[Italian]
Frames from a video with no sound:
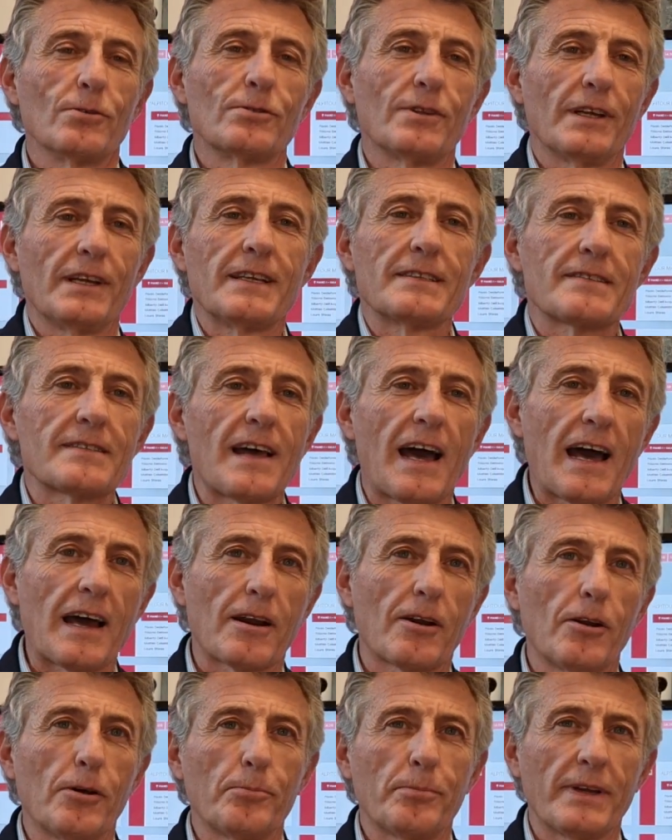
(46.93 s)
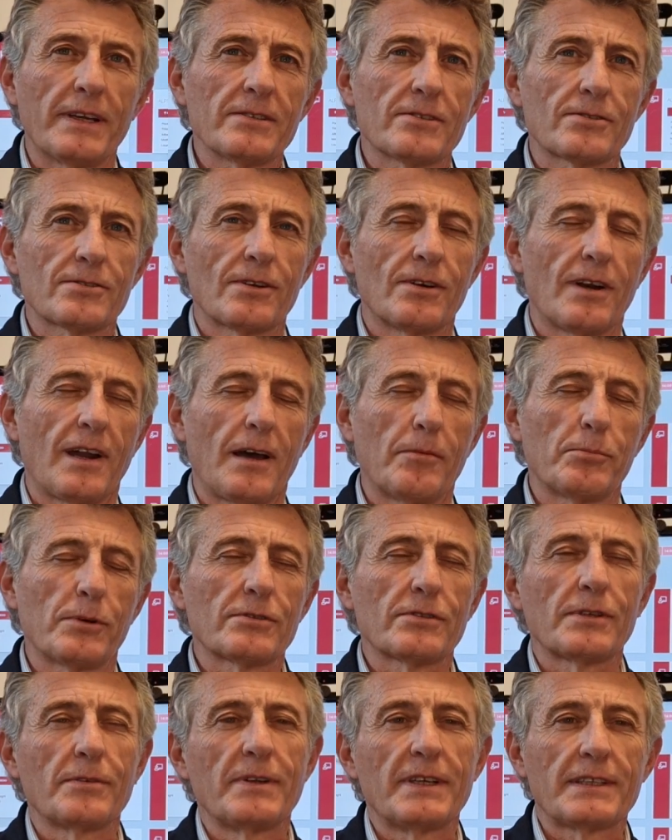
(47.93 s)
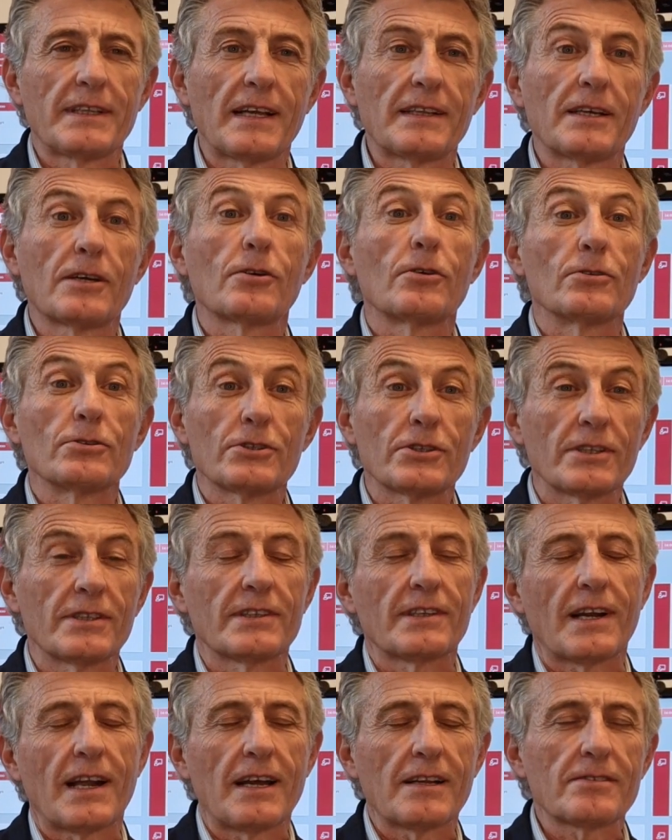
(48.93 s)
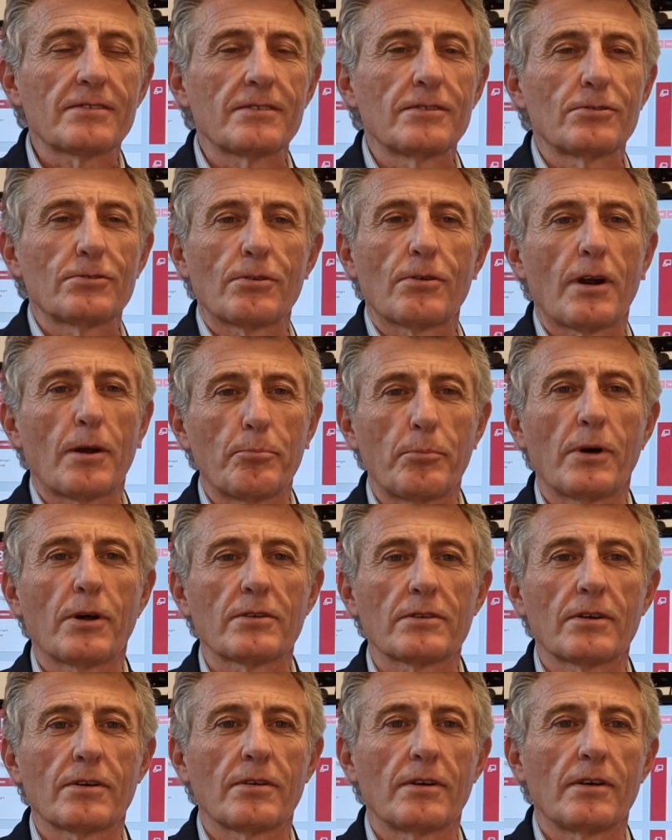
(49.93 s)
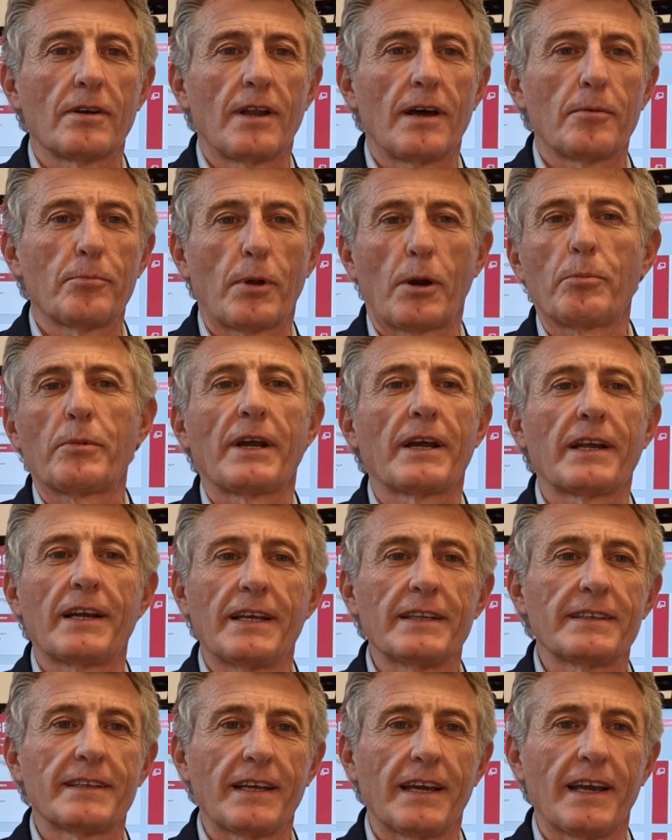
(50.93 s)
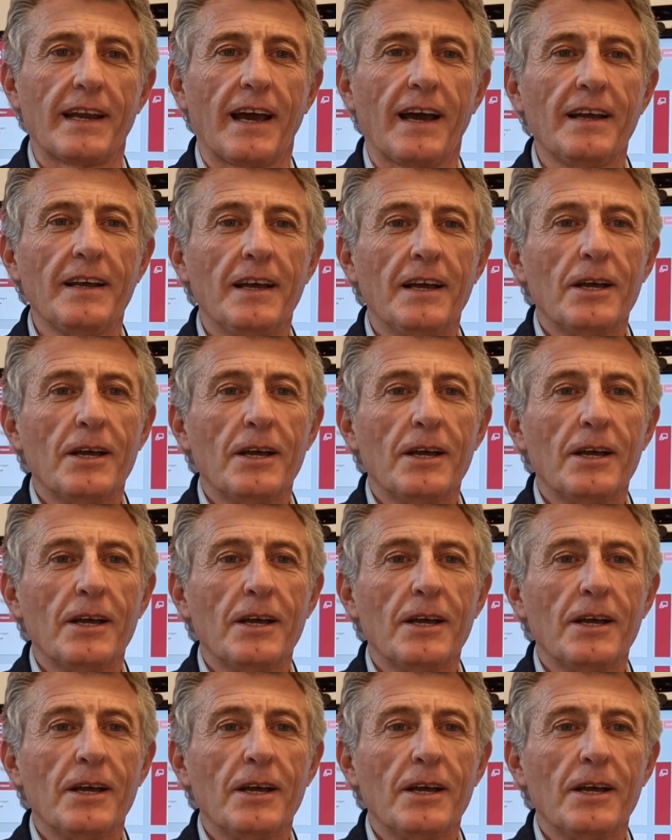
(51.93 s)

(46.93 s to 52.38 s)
utilizzarlo, penso la possibilità di concentrarsi sul rapporto con la propria clientela,